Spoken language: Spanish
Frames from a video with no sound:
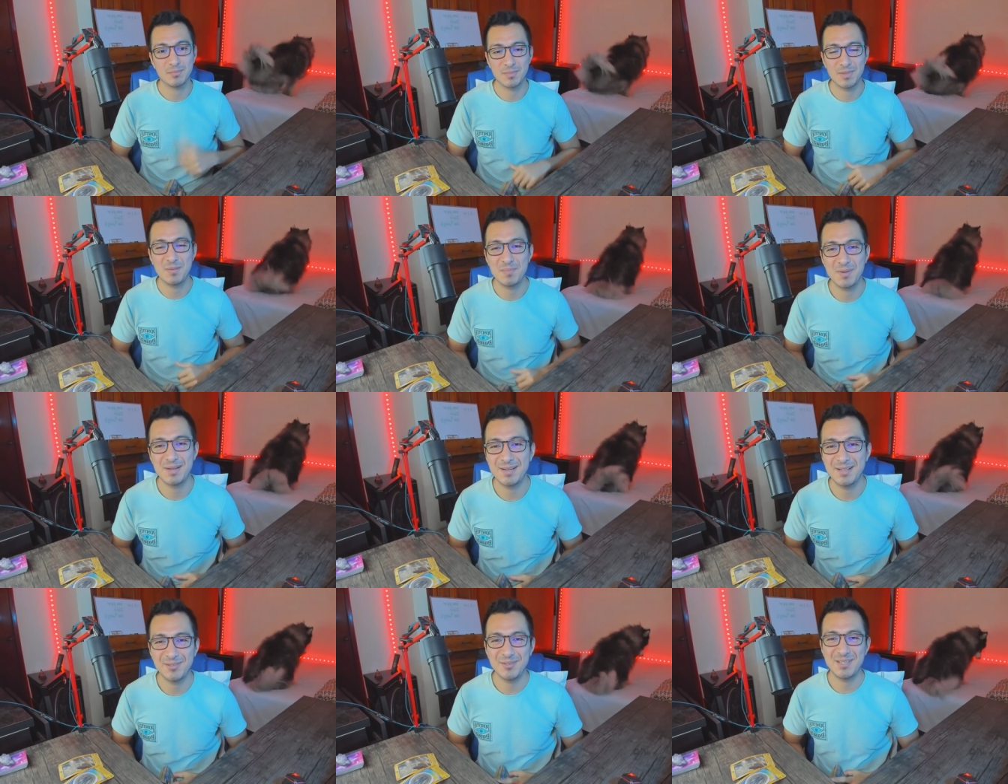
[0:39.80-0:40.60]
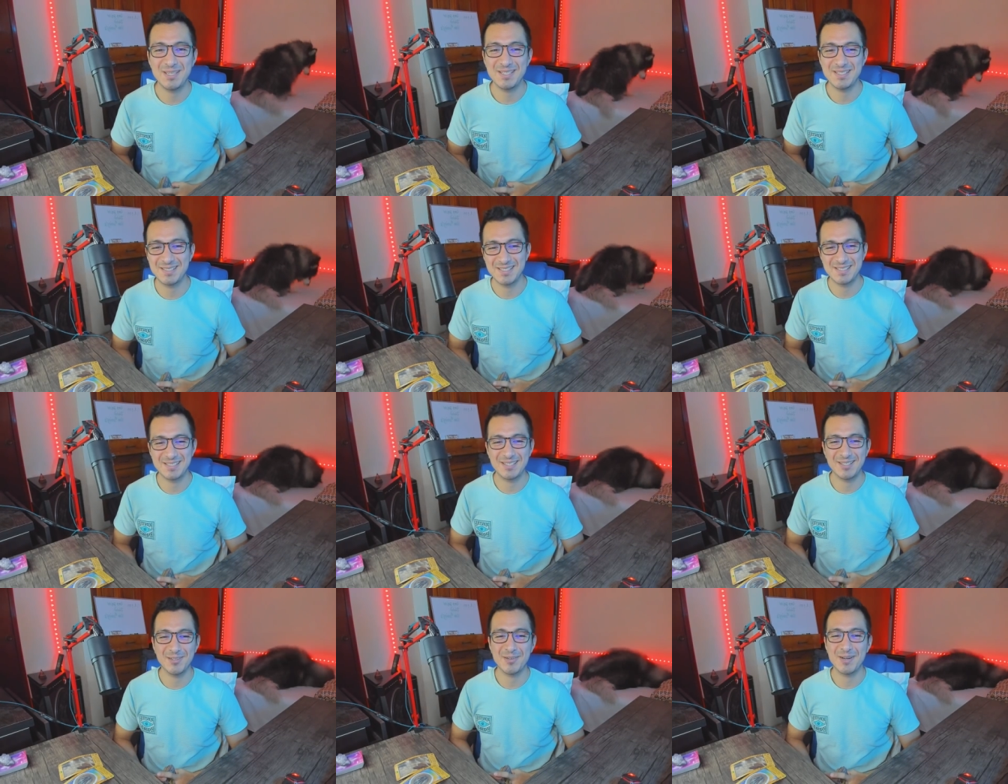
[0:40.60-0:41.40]
mi perrito ahí está
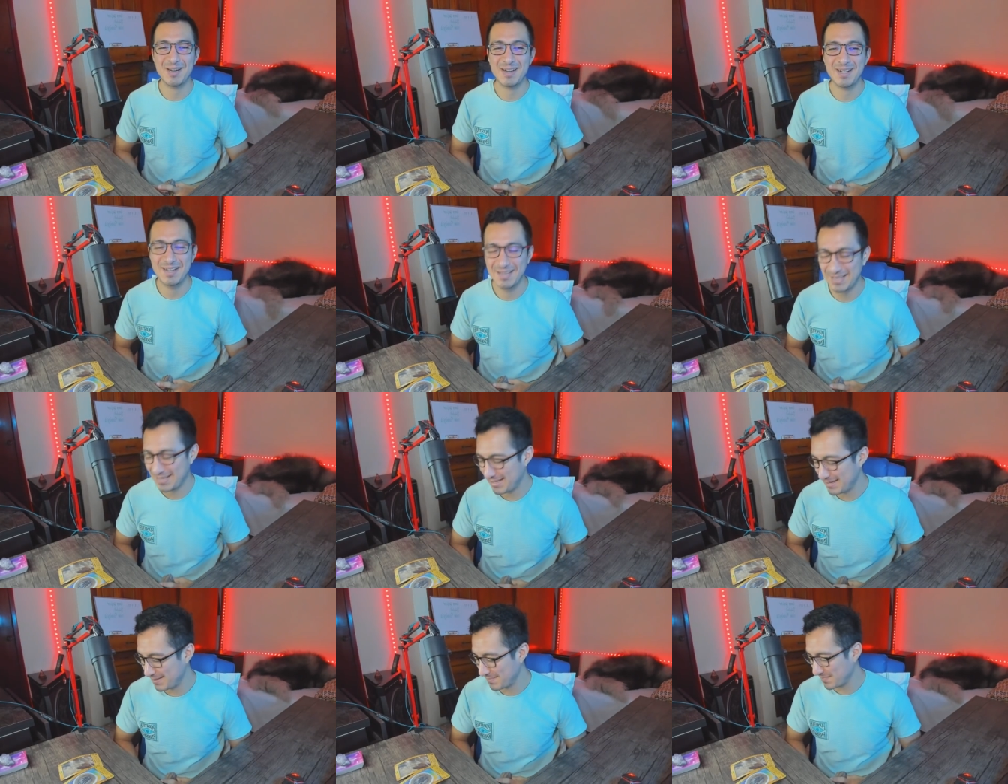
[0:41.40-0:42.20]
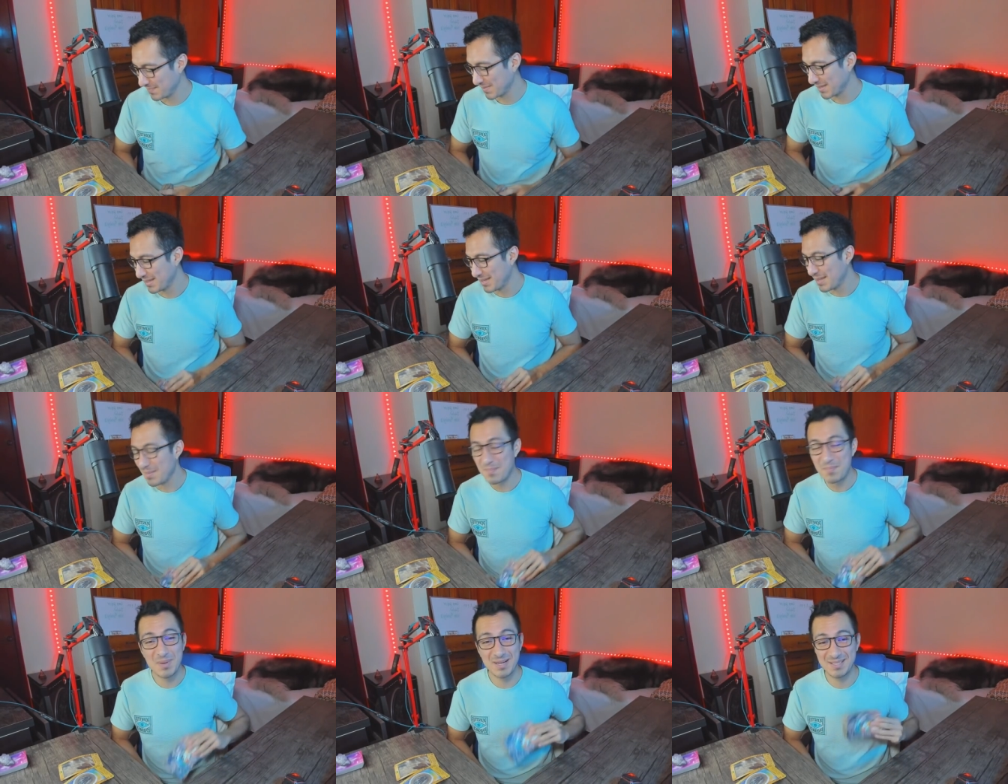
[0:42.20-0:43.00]
haciendo eh,
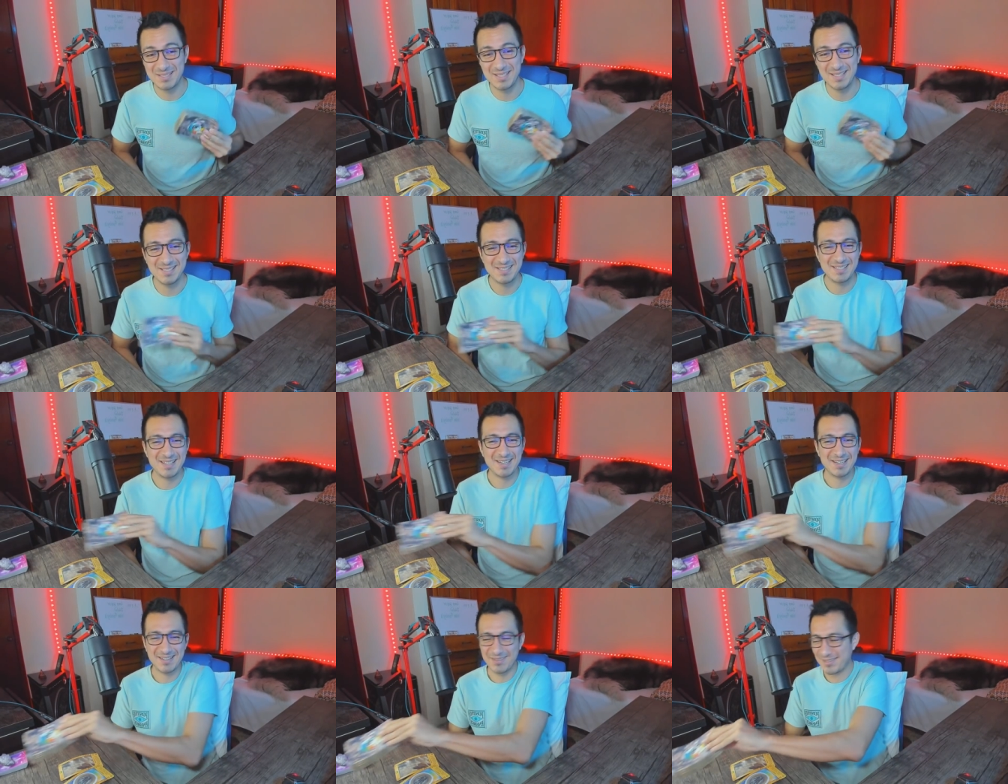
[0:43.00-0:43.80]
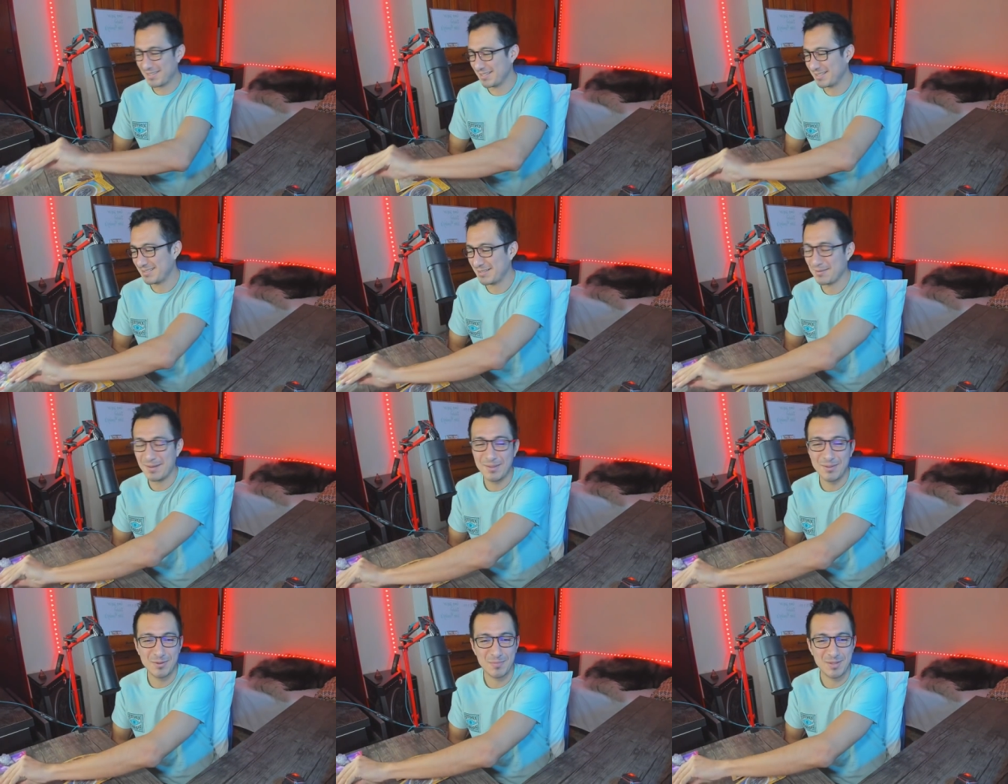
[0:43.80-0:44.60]
presencia. Creo que se va
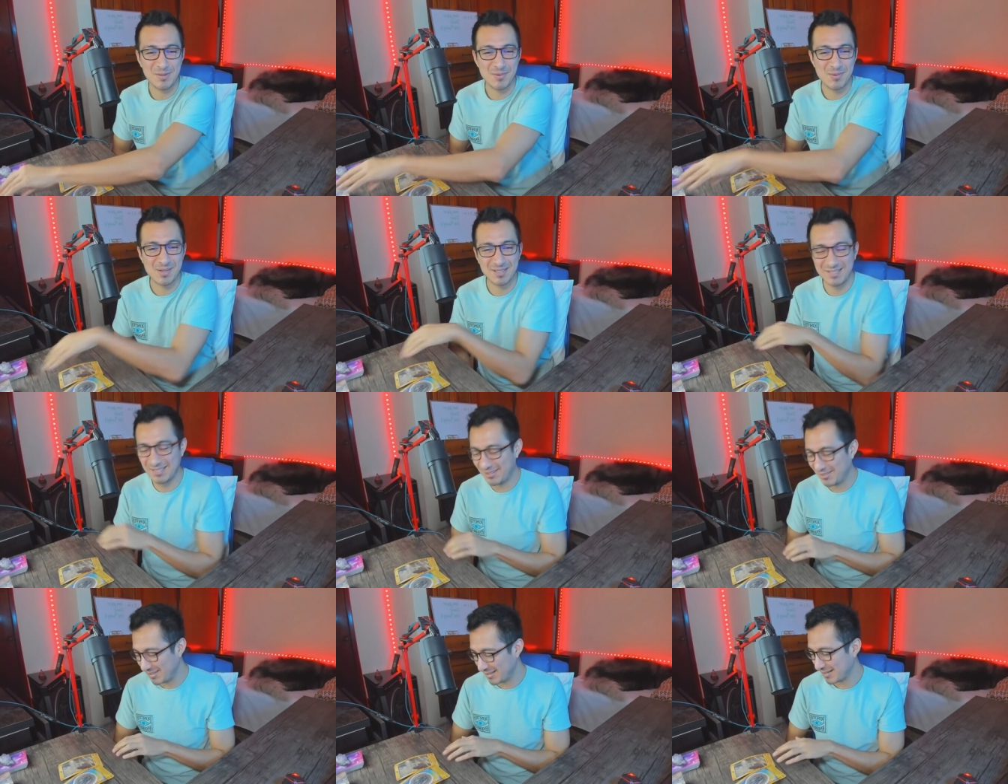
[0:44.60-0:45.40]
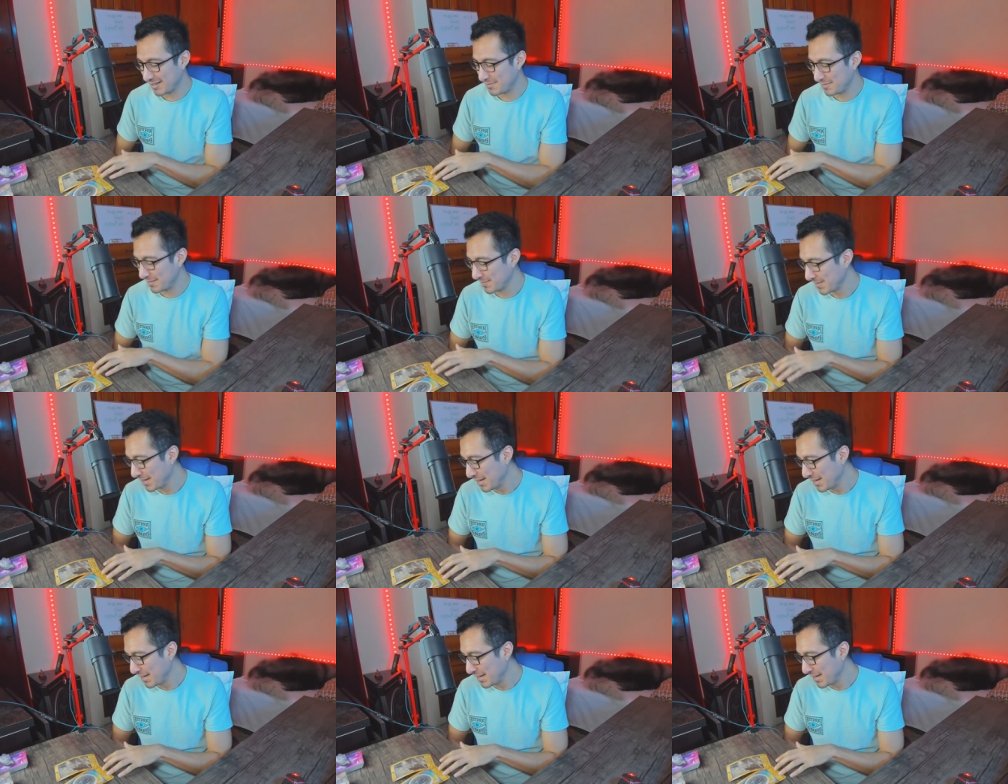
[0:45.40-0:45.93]
a dormir un ratito en la cama.